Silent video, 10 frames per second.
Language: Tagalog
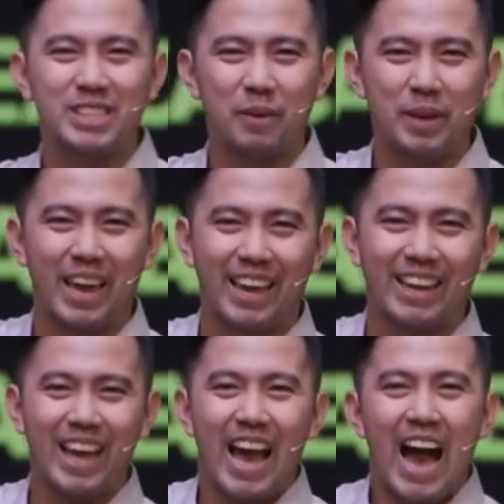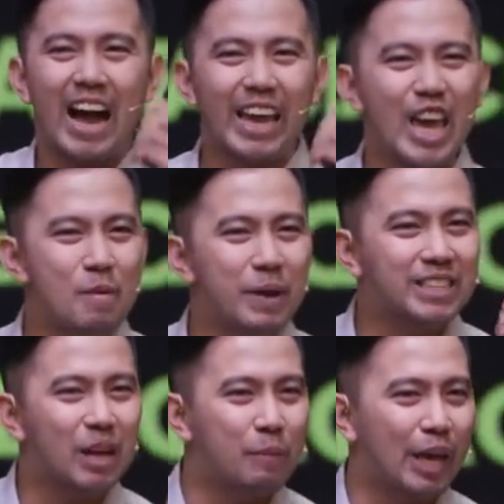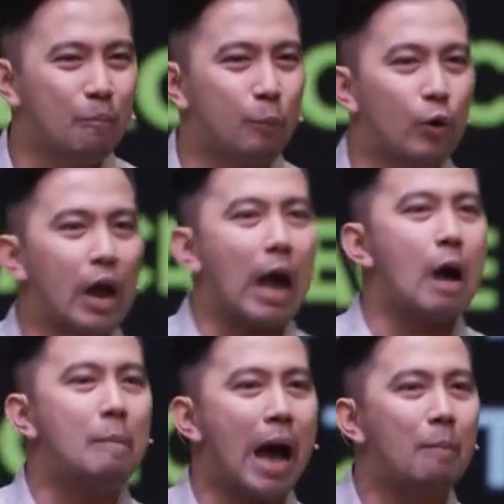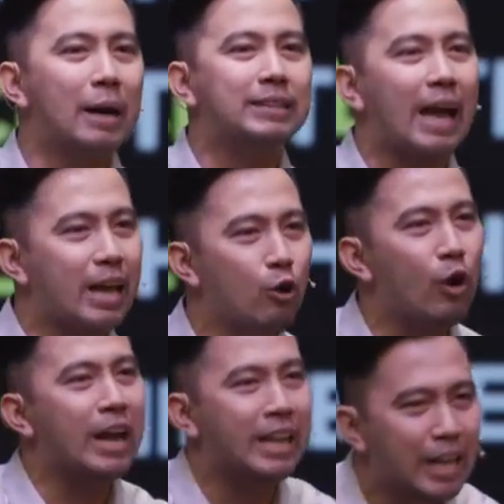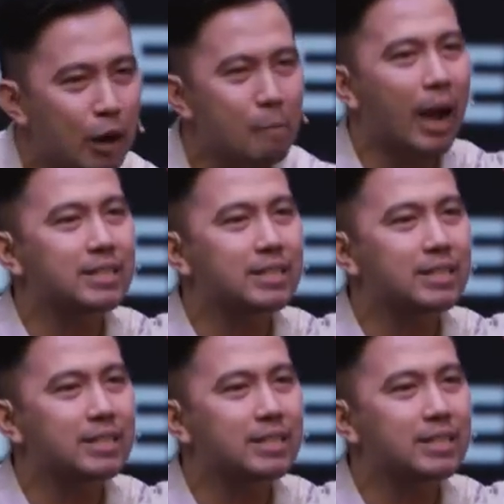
sabihin. Ang ibig sabihin po, nakamamatay yung kanilang mga